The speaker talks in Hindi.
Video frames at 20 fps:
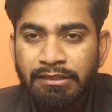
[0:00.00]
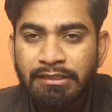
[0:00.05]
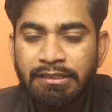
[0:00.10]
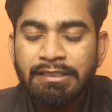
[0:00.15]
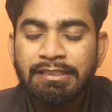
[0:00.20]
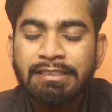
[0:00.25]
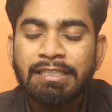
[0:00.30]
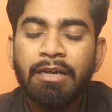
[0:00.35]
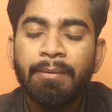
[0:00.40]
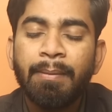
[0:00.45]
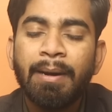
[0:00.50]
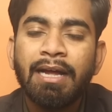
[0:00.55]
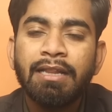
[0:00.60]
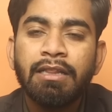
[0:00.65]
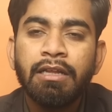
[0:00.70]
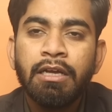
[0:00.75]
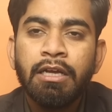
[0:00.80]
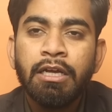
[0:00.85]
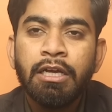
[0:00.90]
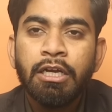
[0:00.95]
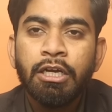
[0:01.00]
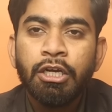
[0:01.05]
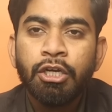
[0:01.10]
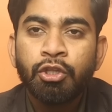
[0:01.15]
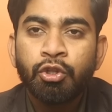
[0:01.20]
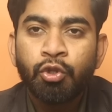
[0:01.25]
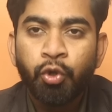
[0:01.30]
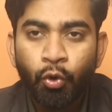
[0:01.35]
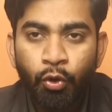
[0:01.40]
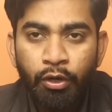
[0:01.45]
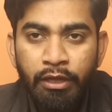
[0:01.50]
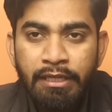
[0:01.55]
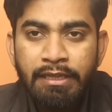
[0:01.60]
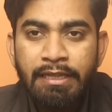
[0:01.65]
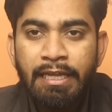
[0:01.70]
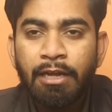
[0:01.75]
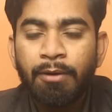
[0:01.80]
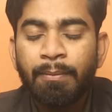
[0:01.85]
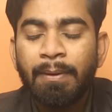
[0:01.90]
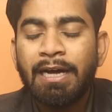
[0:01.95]
जिसके बाद थोड़ी
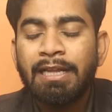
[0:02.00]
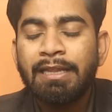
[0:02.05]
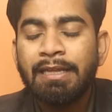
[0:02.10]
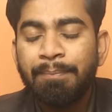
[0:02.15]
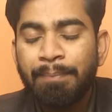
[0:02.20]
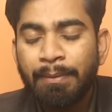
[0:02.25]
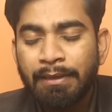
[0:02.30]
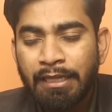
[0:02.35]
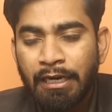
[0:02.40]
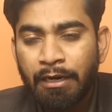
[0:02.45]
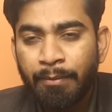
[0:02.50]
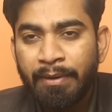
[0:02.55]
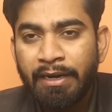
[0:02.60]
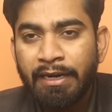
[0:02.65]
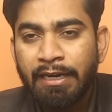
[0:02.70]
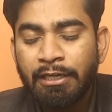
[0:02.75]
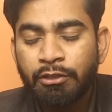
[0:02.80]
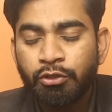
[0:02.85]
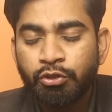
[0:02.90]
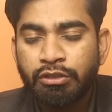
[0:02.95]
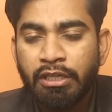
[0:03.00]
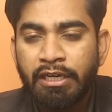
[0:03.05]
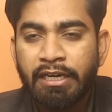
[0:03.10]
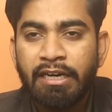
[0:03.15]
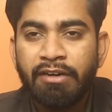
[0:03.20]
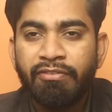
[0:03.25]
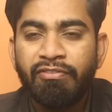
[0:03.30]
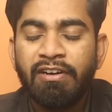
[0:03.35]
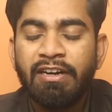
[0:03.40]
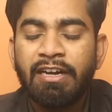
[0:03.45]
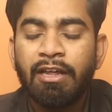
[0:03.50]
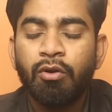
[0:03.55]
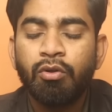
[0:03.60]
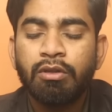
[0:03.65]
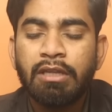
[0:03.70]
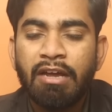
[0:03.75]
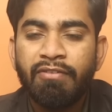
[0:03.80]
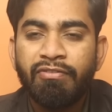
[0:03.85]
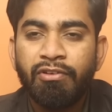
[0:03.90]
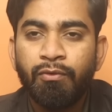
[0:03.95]
देर बाद पंद्रह मिनट का जो सर्किट फिल्टर
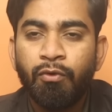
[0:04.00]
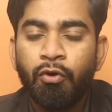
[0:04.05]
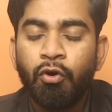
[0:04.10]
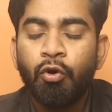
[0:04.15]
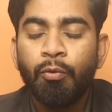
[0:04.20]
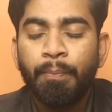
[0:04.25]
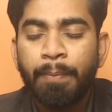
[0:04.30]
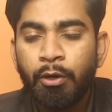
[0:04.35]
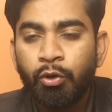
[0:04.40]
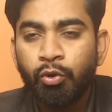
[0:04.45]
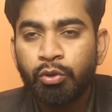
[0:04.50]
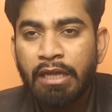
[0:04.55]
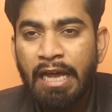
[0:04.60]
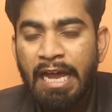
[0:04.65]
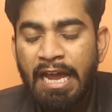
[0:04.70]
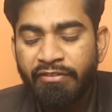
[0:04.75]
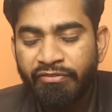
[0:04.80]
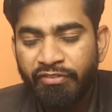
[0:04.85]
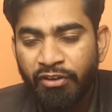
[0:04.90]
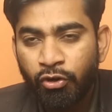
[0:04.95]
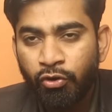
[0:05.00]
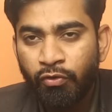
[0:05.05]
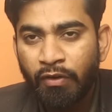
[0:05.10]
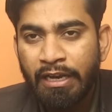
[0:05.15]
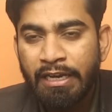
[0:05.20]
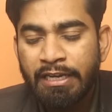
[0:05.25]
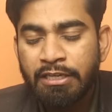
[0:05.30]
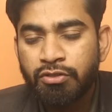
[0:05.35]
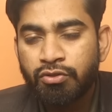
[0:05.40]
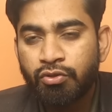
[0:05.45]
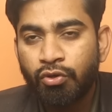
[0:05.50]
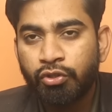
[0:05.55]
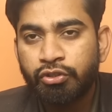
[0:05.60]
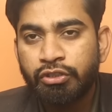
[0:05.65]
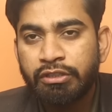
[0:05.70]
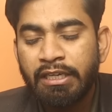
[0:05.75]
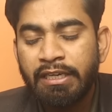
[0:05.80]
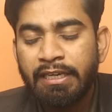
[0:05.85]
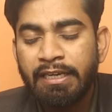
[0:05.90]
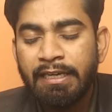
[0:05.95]
होता है फिर वो ओपन होता है एफ वाले
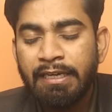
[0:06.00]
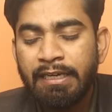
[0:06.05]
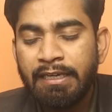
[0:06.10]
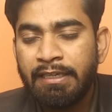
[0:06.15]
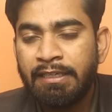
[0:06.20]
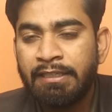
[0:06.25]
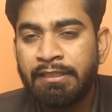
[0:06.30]
स्टॉक्स के लिए